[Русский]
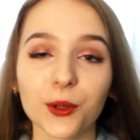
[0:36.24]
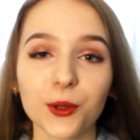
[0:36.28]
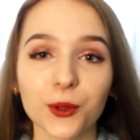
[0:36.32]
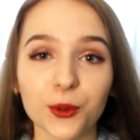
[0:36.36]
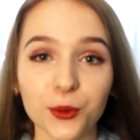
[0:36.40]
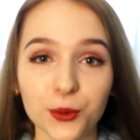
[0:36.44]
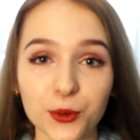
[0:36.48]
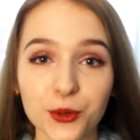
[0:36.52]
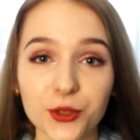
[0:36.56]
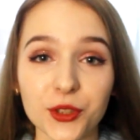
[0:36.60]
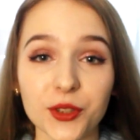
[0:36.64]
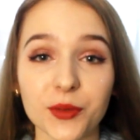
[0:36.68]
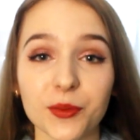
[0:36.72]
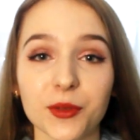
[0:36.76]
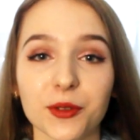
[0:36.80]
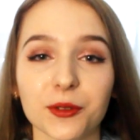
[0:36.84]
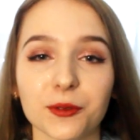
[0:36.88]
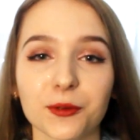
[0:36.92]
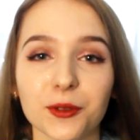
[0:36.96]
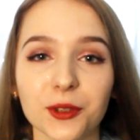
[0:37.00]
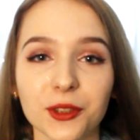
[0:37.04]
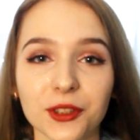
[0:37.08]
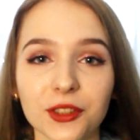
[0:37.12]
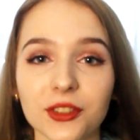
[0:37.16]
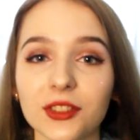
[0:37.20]
лучшими в
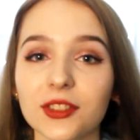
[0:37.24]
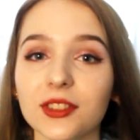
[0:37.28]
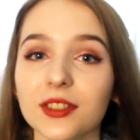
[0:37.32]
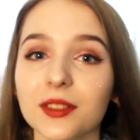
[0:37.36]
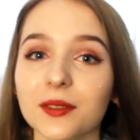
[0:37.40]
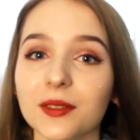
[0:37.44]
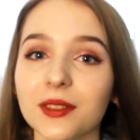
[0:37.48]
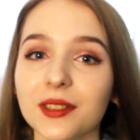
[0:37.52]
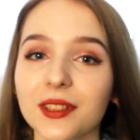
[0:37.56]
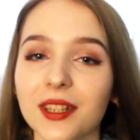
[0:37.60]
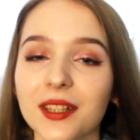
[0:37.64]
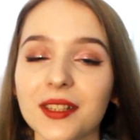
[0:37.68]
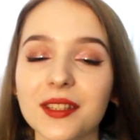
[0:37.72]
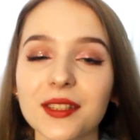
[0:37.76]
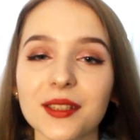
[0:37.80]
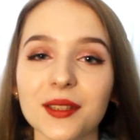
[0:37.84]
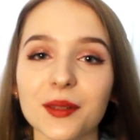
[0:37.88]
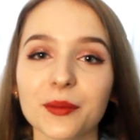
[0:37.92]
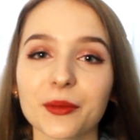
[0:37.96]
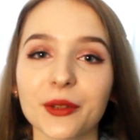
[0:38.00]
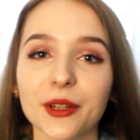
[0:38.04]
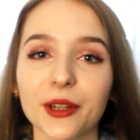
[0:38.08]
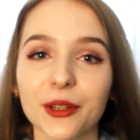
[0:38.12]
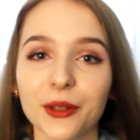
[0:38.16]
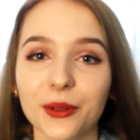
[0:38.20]

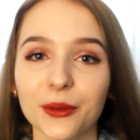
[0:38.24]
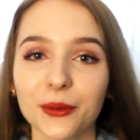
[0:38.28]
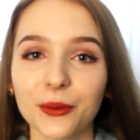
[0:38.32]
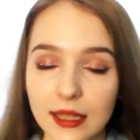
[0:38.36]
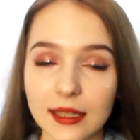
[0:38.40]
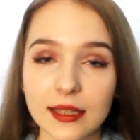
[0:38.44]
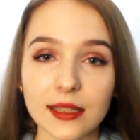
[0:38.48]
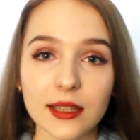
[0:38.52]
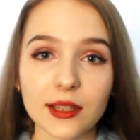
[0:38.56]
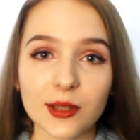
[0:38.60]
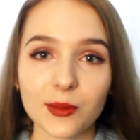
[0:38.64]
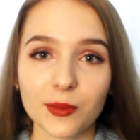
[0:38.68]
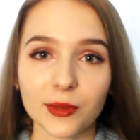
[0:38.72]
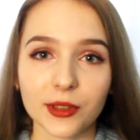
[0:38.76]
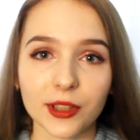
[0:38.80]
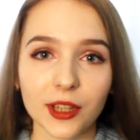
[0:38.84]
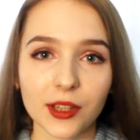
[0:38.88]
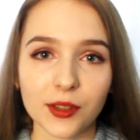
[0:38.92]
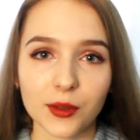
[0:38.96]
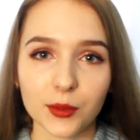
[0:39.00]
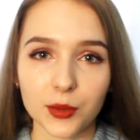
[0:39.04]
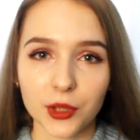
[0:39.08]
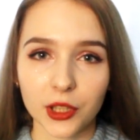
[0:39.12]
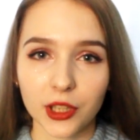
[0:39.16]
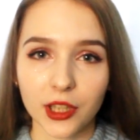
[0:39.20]
2019 году. Если
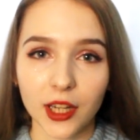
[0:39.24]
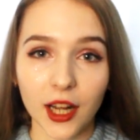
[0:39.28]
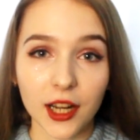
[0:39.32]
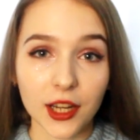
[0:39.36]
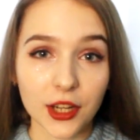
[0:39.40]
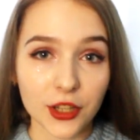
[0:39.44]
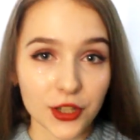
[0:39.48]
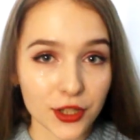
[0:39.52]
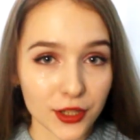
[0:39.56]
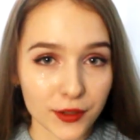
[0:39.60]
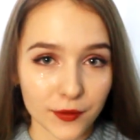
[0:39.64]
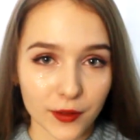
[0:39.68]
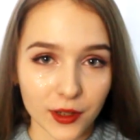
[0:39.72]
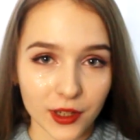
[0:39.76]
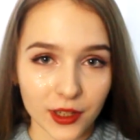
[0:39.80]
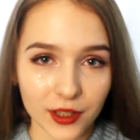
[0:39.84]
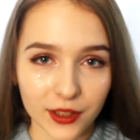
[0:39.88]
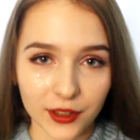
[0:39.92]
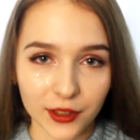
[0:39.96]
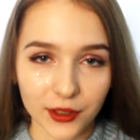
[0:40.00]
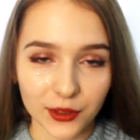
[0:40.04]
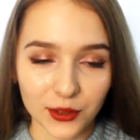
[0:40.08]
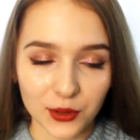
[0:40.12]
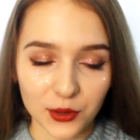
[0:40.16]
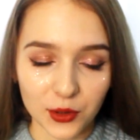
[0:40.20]
смотреть вообще количество
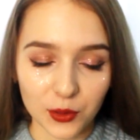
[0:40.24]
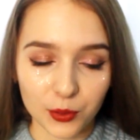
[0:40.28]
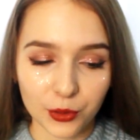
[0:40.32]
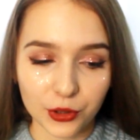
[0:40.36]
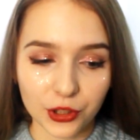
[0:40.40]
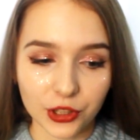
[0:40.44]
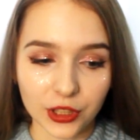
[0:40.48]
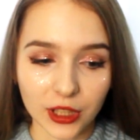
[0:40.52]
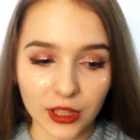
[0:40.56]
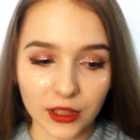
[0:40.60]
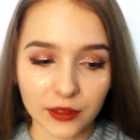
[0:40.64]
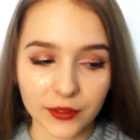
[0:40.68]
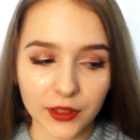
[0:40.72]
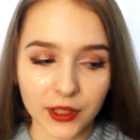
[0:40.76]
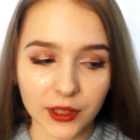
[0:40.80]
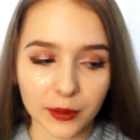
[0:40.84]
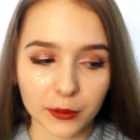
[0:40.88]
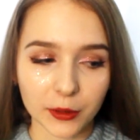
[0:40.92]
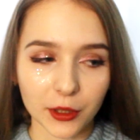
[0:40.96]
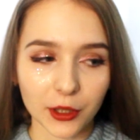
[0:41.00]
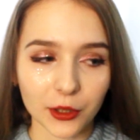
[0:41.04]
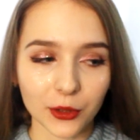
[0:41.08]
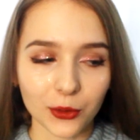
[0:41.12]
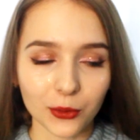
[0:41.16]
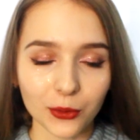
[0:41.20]
книг, которые прочитала в
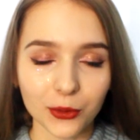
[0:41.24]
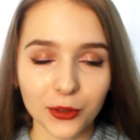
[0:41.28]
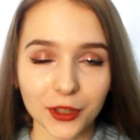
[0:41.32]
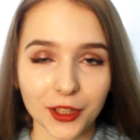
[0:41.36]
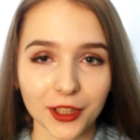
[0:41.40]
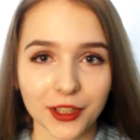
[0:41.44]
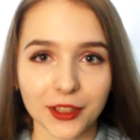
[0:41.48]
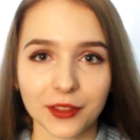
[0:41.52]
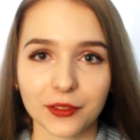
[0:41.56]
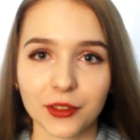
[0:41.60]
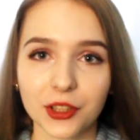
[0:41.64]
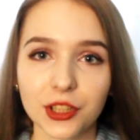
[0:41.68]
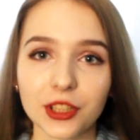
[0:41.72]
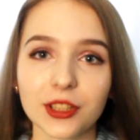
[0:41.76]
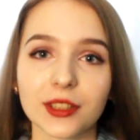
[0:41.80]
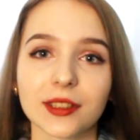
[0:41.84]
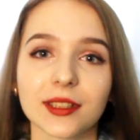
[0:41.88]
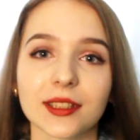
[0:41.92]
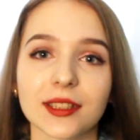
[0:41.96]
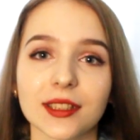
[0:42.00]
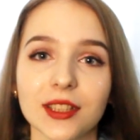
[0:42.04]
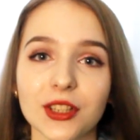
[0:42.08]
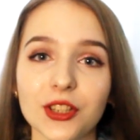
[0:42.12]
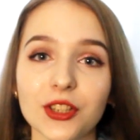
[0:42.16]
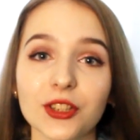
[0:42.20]
этом году, их вышло
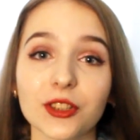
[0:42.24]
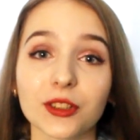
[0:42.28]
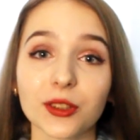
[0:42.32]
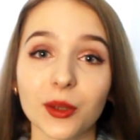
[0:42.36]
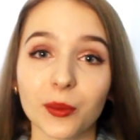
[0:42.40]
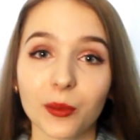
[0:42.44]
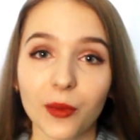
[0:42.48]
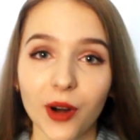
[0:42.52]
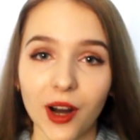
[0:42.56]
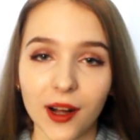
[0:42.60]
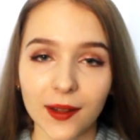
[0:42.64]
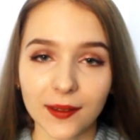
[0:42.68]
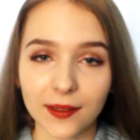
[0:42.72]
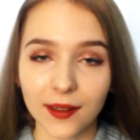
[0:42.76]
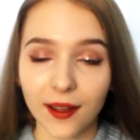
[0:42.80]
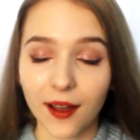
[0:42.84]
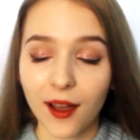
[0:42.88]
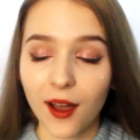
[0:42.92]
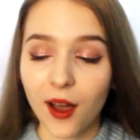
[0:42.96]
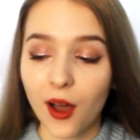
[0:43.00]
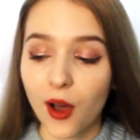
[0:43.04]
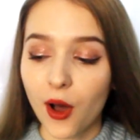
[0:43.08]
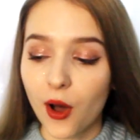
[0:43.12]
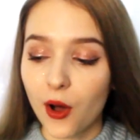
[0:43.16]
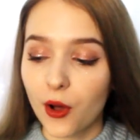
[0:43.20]
достаточно мало,
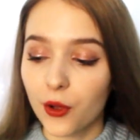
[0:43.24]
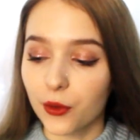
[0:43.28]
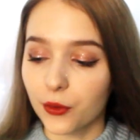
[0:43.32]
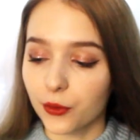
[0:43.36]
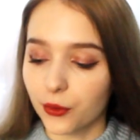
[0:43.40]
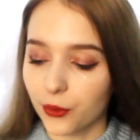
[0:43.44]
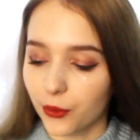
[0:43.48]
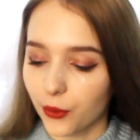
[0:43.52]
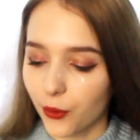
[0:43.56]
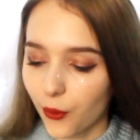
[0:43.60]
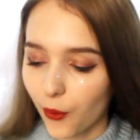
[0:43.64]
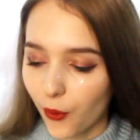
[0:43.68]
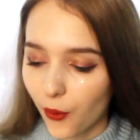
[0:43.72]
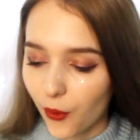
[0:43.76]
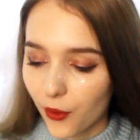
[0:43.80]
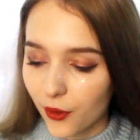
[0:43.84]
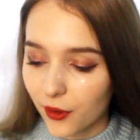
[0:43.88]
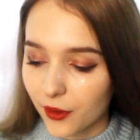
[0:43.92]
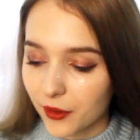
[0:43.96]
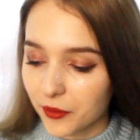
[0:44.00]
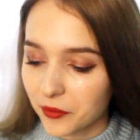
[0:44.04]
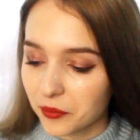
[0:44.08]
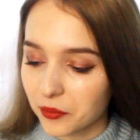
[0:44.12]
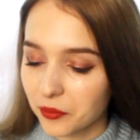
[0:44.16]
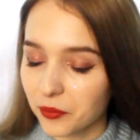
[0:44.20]

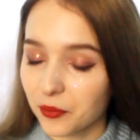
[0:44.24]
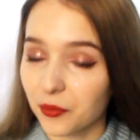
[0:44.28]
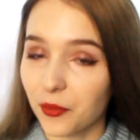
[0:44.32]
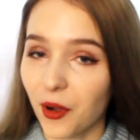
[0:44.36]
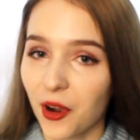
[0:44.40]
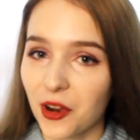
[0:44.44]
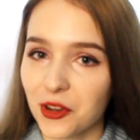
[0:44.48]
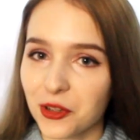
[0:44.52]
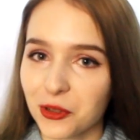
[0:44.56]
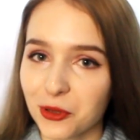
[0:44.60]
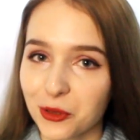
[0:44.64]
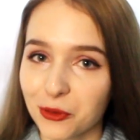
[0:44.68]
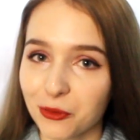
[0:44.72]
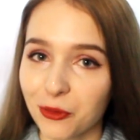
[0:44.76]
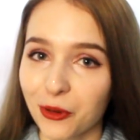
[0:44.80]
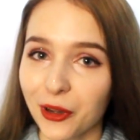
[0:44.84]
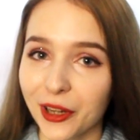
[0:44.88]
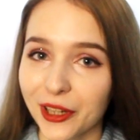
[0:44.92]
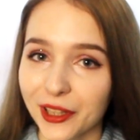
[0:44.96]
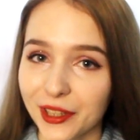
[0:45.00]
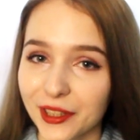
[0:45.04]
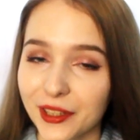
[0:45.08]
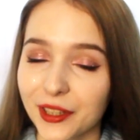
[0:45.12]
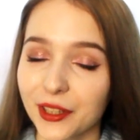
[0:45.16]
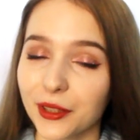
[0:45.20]
но Большинство
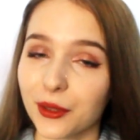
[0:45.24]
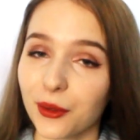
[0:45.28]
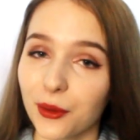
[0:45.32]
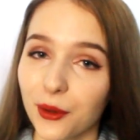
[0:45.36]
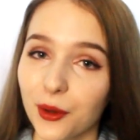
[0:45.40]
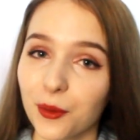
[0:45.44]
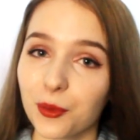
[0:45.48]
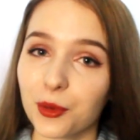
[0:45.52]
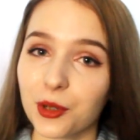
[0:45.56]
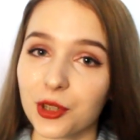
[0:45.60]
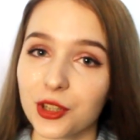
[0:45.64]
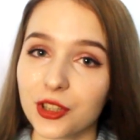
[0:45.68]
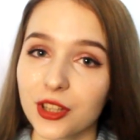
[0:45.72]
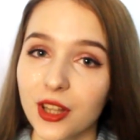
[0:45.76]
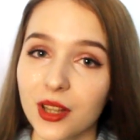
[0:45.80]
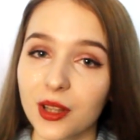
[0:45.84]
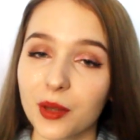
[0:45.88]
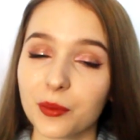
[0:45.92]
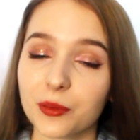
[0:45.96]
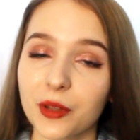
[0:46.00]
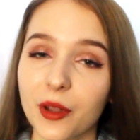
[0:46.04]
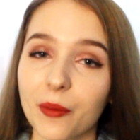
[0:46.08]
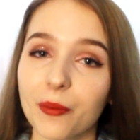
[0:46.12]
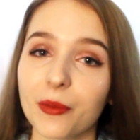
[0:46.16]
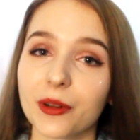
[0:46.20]
книг, которые прочитала,
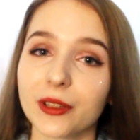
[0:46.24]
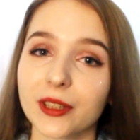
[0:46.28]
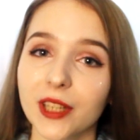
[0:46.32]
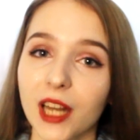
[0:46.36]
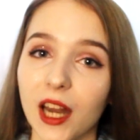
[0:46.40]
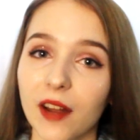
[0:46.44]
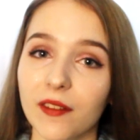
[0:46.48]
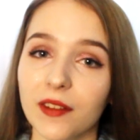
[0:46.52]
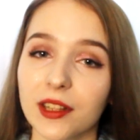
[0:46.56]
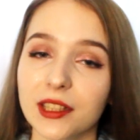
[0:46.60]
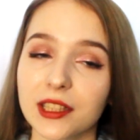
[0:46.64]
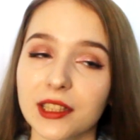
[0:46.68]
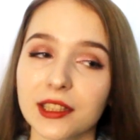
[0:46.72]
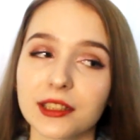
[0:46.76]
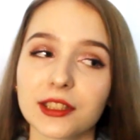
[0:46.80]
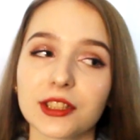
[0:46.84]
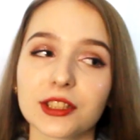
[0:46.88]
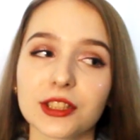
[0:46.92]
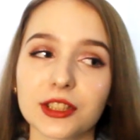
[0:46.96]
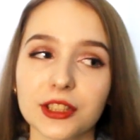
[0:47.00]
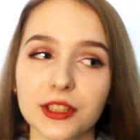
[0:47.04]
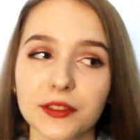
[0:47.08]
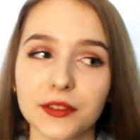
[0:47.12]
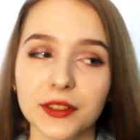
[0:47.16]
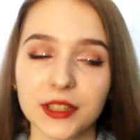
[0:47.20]
мне понравились.
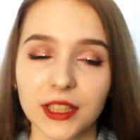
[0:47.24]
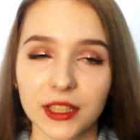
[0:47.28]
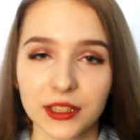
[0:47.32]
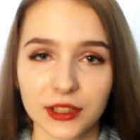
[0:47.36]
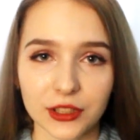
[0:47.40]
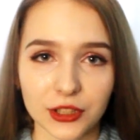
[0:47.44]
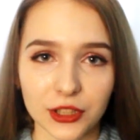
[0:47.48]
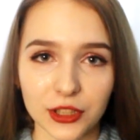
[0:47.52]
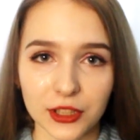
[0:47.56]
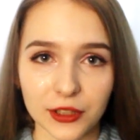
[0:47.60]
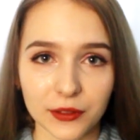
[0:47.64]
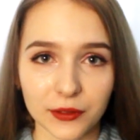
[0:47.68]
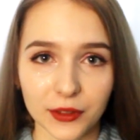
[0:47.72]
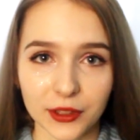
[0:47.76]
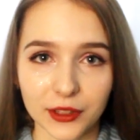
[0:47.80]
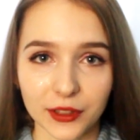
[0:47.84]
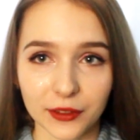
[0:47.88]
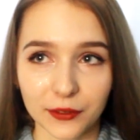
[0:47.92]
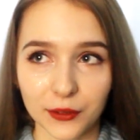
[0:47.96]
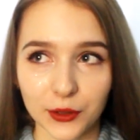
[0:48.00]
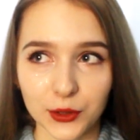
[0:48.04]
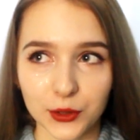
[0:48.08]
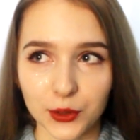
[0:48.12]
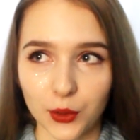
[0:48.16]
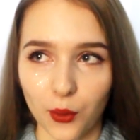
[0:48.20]
Конечно, не все зашли в это
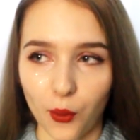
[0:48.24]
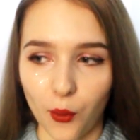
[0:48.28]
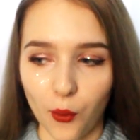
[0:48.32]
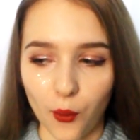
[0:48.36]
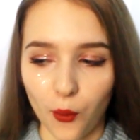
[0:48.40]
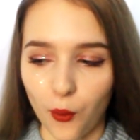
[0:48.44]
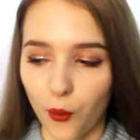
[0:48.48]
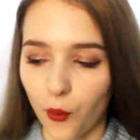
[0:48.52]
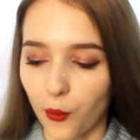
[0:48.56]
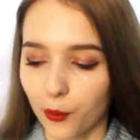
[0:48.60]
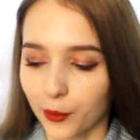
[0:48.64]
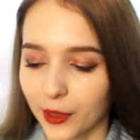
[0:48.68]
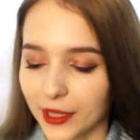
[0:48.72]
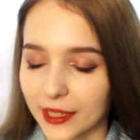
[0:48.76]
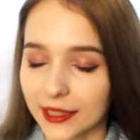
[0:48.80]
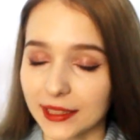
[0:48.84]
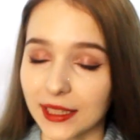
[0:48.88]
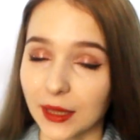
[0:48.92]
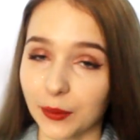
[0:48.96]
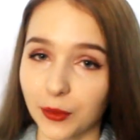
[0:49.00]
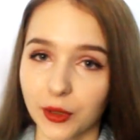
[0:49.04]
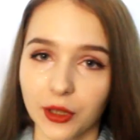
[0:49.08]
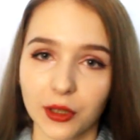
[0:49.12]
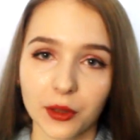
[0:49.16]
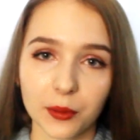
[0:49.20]
видео о моих
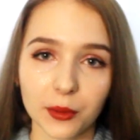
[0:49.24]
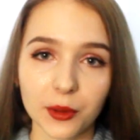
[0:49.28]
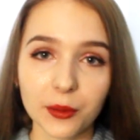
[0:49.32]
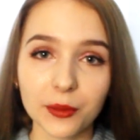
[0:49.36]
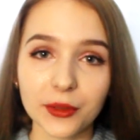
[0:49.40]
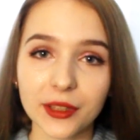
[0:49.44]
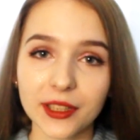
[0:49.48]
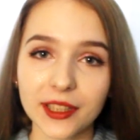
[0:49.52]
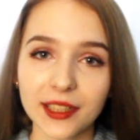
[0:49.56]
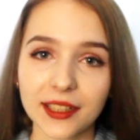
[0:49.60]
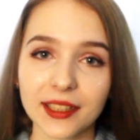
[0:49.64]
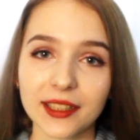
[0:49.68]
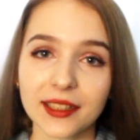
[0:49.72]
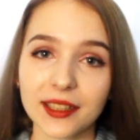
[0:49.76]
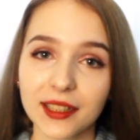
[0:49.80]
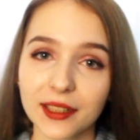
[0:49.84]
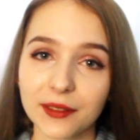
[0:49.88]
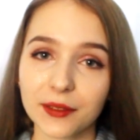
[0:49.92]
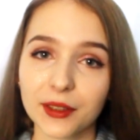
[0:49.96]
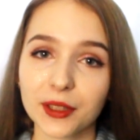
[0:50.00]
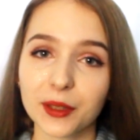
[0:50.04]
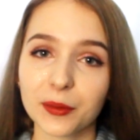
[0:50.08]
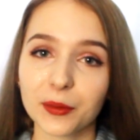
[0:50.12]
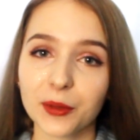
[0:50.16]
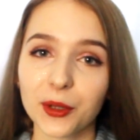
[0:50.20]
самых любимых книгах
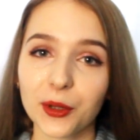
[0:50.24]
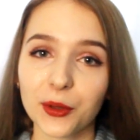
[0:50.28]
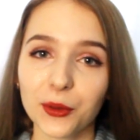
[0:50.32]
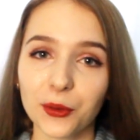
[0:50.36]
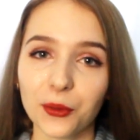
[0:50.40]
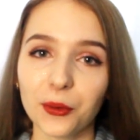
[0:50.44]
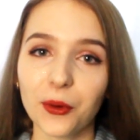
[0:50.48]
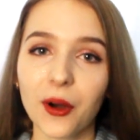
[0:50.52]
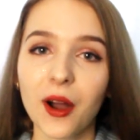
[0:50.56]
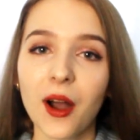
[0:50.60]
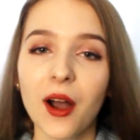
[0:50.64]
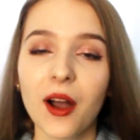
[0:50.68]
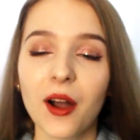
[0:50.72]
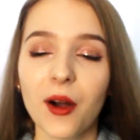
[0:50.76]
в этом году,